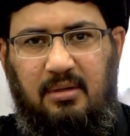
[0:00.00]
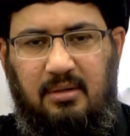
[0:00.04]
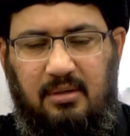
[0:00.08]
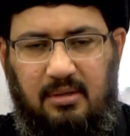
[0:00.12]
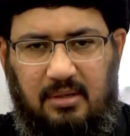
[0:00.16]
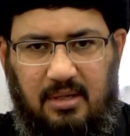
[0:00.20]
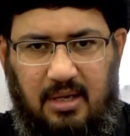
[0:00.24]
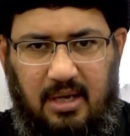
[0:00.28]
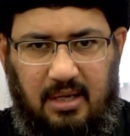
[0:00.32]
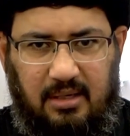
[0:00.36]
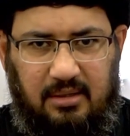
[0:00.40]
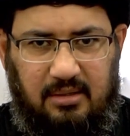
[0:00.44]

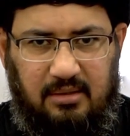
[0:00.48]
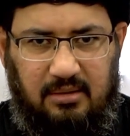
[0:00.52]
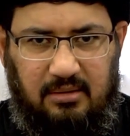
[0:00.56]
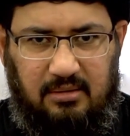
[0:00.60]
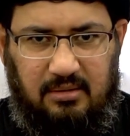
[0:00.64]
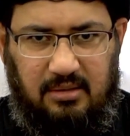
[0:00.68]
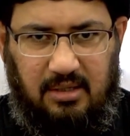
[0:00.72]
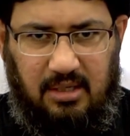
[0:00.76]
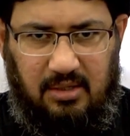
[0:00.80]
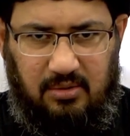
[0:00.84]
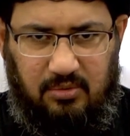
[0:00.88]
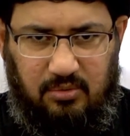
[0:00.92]

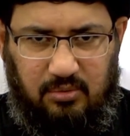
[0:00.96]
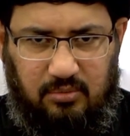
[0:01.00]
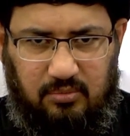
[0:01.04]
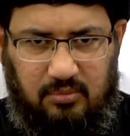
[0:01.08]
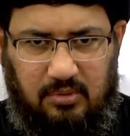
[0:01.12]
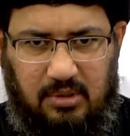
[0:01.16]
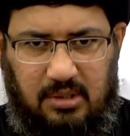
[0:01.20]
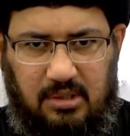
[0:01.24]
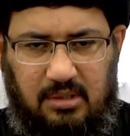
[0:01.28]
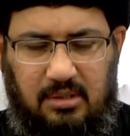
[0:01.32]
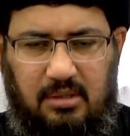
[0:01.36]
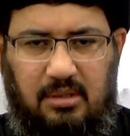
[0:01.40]
لكن هل
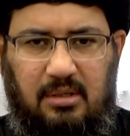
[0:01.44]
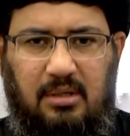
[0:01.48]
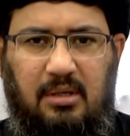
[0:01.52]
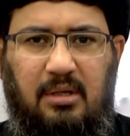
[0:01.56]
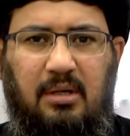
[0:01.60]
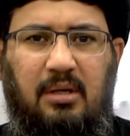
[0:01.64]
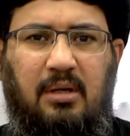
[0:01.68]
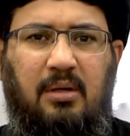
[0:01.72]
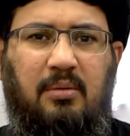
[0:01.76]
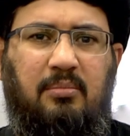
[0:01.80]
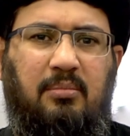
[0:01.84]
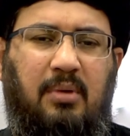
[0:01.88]
هو
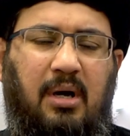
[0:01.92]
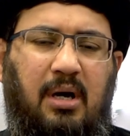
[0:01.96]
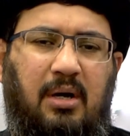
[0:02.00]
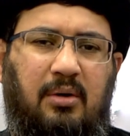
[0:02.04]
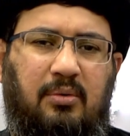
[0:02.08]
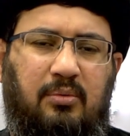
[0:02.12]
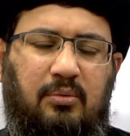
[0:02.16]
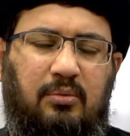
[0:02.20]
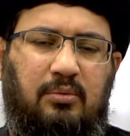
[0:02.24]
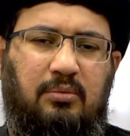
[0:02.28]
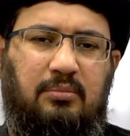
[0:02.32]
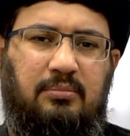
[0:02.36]

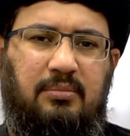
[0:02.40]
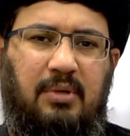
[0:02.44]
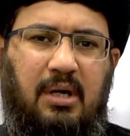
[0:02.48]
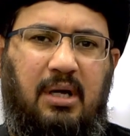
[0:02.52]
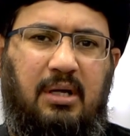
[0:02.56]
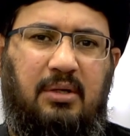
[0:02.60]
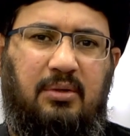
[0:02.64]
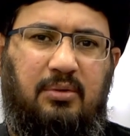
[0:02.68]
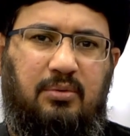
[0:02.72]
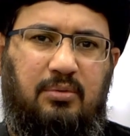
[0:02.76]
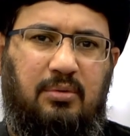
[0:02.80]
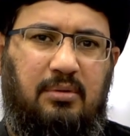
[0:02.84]
محروم
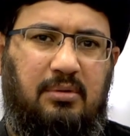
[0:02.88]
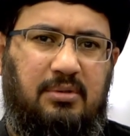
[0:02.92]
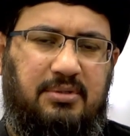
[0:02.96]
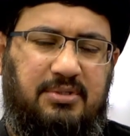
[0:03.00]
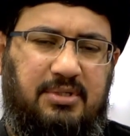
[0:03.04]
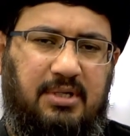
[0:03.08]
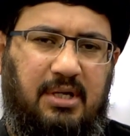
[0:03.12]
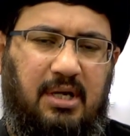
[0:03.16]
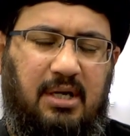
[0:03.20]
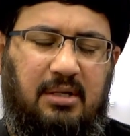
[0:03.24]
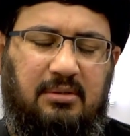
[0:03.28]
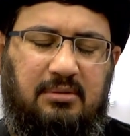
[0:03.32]
عن كل
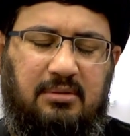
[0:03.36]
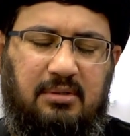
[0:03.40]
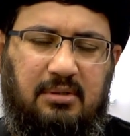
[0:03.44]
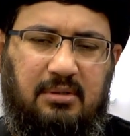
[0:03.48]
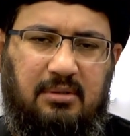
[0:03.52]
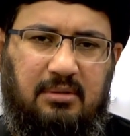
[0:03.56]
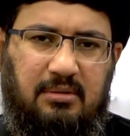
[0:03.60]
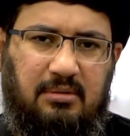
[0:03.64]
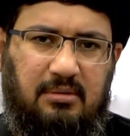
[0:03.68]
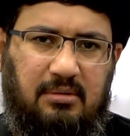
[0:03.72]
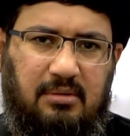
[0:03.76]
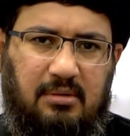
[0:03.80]

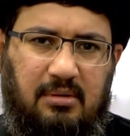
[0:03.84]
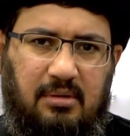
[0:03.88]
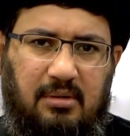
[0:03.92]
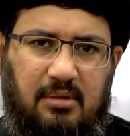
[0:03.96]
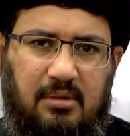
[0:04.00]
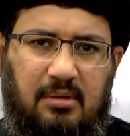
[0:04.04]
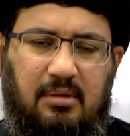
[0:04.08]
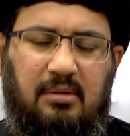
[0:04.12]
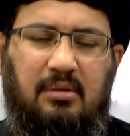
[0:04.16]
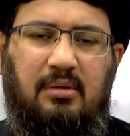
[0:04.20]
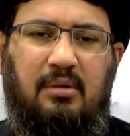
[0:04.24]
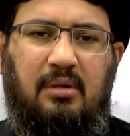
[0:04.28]
شيعته
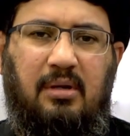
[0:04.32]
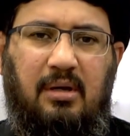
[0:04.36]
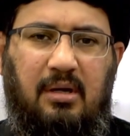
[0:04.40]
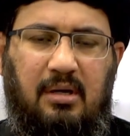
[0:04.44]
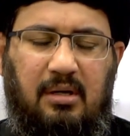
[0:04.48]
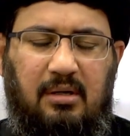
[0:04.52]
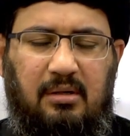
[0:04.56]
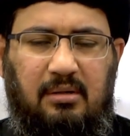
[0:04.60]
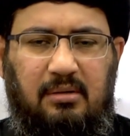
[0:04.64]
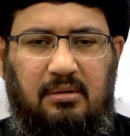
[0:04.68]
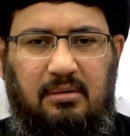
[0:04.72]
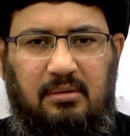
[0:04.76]

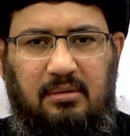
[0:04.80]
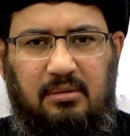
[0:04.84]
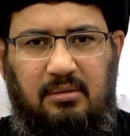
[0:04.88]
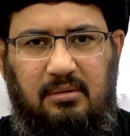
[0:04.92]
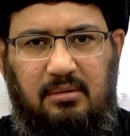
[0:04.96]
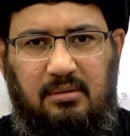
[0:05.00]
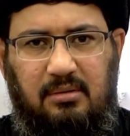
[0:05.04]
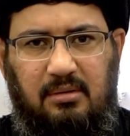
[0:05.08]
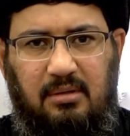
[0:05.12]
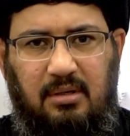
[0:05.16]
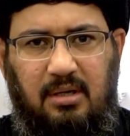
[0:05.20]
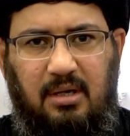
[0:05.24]
لا
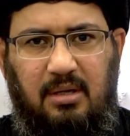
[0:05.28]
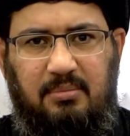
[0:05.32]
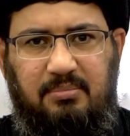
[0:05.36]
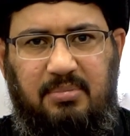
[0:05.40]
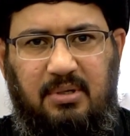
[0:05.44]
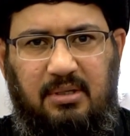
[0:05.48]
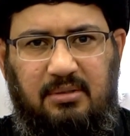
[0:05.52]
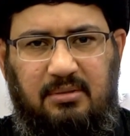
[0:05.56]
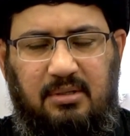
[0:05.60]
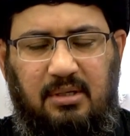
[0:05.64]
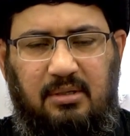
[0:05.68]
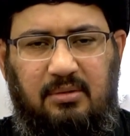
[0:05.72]

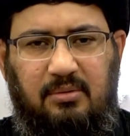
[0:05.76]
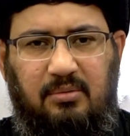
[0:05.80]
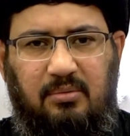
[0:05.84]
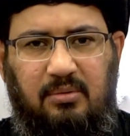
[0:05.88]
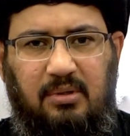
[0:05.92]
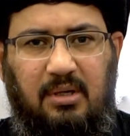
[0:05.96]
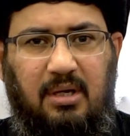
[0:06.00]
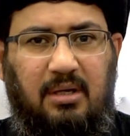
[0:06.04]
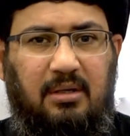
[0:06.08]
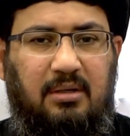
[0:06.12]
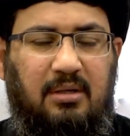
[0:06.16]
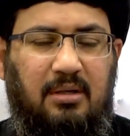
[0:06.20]
أبدا
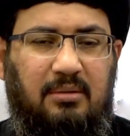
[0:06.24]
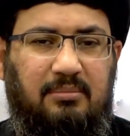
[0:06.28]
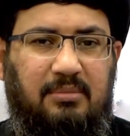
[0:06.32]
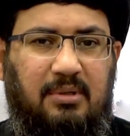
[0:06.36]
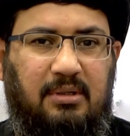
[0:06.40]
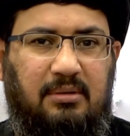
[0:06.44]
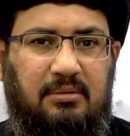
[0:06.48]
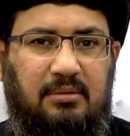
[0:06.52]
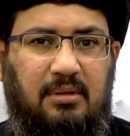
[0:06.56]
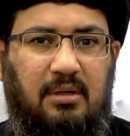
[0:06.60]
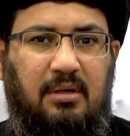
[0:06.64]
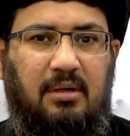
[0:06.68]
هناك
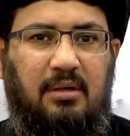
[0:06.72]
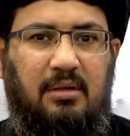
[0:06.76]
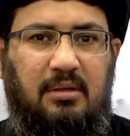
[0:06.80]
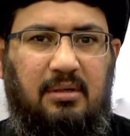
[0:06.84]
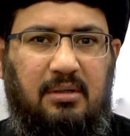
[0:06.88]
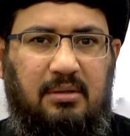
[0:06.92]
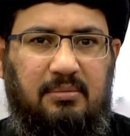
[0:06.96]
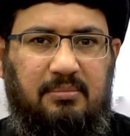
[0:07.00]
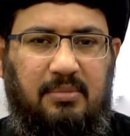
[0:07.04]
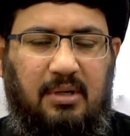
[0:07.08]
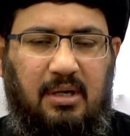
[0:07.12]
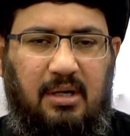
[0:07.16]
من يرى
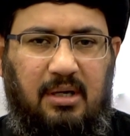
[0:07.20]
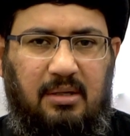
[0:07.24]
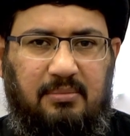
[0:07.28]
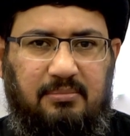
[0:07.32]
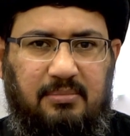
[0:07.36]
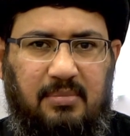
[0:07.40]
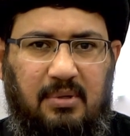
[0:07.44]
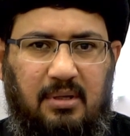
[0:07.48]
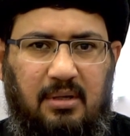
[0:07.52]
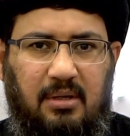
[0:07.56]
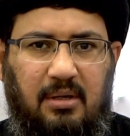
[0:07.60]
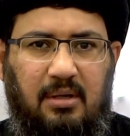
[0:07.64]

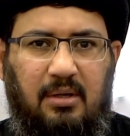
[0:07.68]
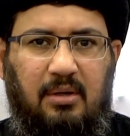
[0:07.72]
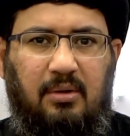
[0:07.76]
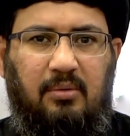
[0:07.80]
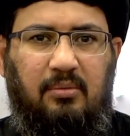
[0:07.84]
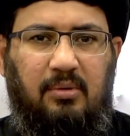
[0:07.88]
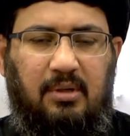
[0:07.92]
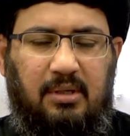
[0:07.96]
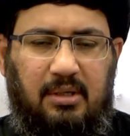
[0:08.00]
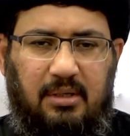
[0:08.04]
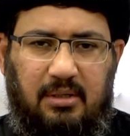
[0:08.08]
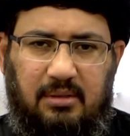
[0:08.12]
الإمام
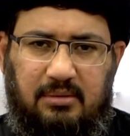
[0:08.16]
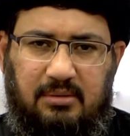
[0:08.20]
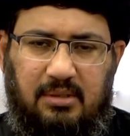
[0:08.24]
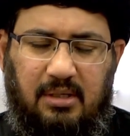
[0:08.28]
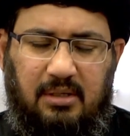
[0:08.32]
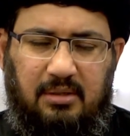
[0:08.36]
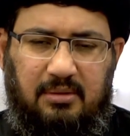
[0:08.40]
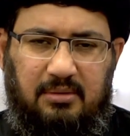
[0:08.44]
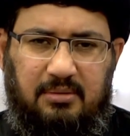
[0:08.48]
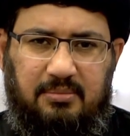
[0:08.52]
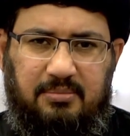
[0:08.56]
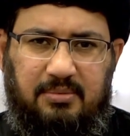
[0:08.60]

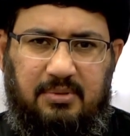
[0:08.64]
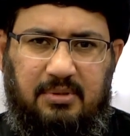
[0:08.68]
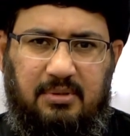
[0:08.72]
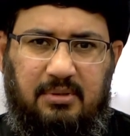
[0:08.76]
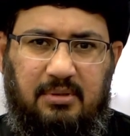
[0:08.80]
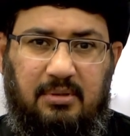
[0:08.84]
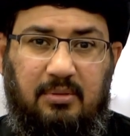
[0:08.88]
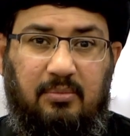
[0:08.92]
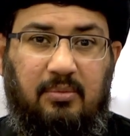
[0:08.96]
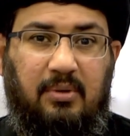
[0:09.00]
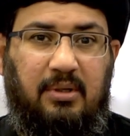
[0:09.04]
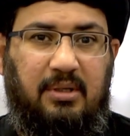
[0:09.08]
ويلتقي
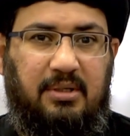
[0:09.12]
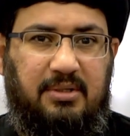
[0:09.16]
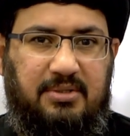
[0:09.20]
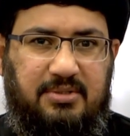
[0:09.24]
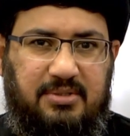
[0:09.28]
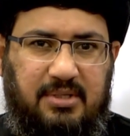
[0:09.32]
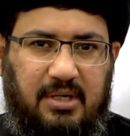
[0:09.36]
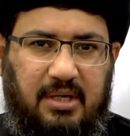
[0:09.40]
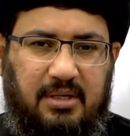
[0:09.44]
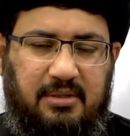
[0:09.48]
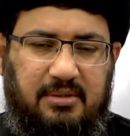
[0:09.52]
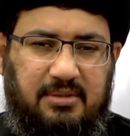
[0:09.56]
به
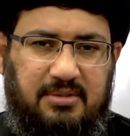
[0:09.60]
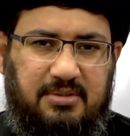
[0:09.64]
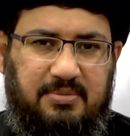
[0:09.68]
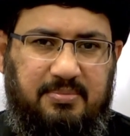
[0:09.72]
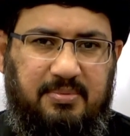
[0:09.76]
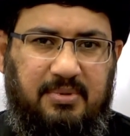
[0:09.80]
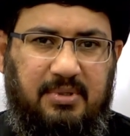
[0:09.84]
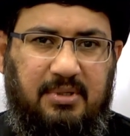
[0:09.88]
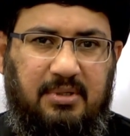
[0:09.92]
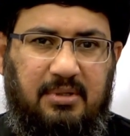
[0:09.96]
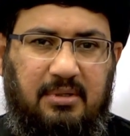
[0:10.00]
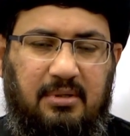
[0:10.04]
ويستأنس
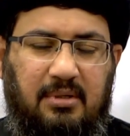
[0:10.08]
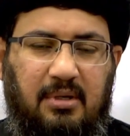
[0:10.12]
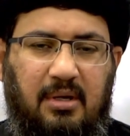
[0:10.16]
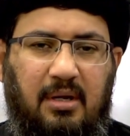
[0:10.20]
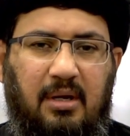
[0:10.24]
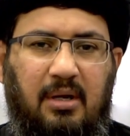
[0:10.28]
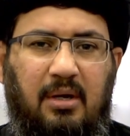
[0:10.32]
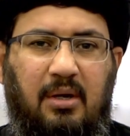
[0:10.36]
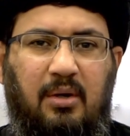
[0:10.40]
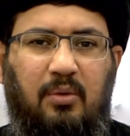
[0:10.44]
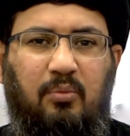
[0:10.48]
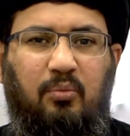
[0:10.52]
به
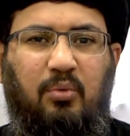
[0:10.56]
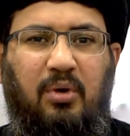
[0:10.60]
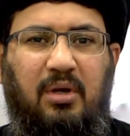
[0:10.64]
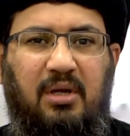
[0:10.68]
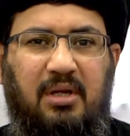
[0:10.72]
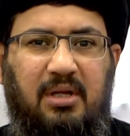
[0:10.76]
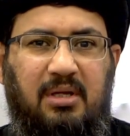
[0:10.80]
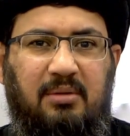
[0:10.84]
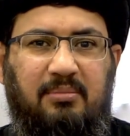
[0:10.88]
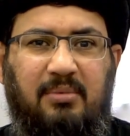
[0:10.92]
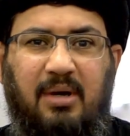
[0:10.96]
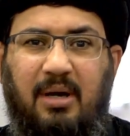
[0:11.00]

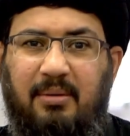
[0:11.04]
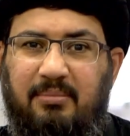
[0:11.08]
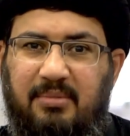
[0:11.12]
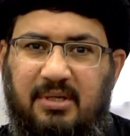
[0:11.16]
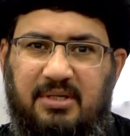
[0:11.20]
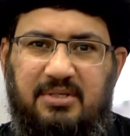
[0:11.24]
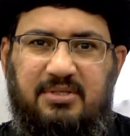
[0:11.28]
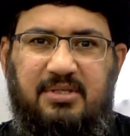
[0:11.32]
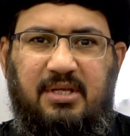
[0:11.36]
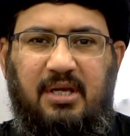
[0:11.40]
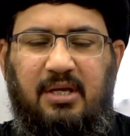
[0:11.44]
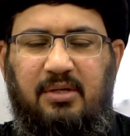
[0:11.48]
والإمام
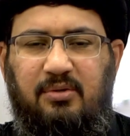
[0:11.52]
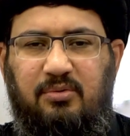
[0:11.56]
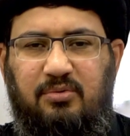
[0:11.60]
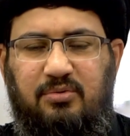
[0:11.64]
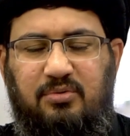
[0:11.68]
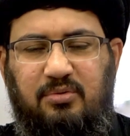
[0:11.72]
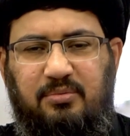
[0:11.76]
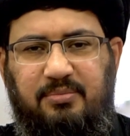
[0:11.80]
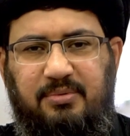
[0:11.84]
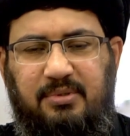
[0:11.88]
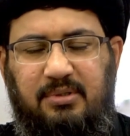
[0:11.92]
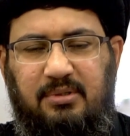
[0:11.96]

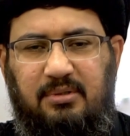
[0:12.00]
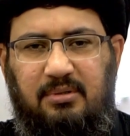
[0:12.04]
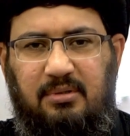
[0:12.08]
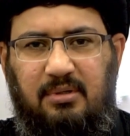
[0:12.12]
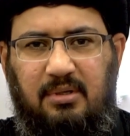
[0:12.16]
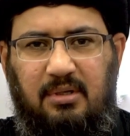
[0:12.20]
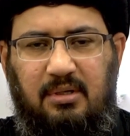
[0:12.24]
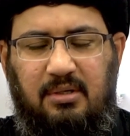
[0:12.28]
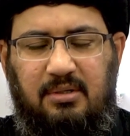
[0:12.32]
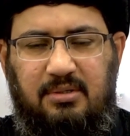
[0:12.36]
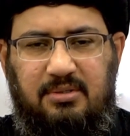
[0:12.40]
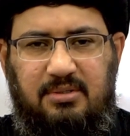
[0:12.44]
يستأنس به
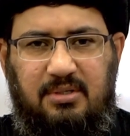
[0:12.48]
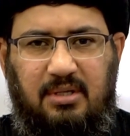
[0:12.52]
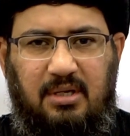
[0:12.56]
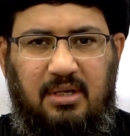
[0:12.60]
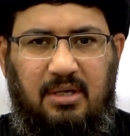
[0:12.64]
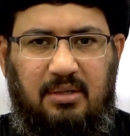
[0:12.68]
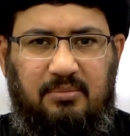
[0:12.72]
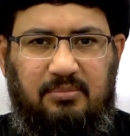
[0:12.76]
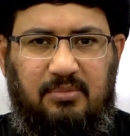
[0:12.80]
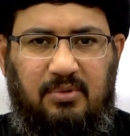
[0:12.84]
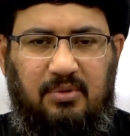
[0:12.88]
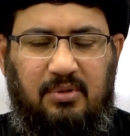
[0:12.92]

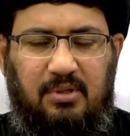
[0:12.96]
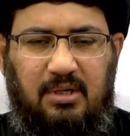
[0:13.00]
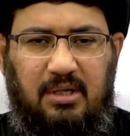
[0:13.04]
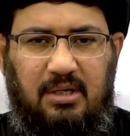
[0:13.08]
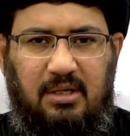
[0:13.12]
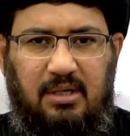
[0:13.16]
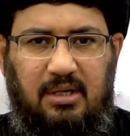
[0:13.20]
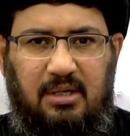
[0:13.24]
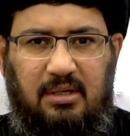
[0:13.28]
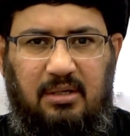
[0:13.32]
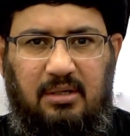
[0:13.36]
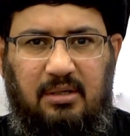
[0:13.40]
سلام
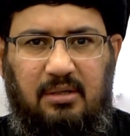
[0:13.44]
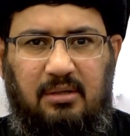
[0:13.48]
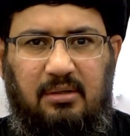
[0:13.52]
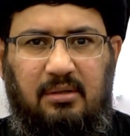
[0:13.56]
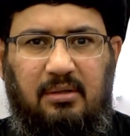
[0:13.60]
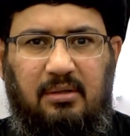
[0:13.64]
الله عليه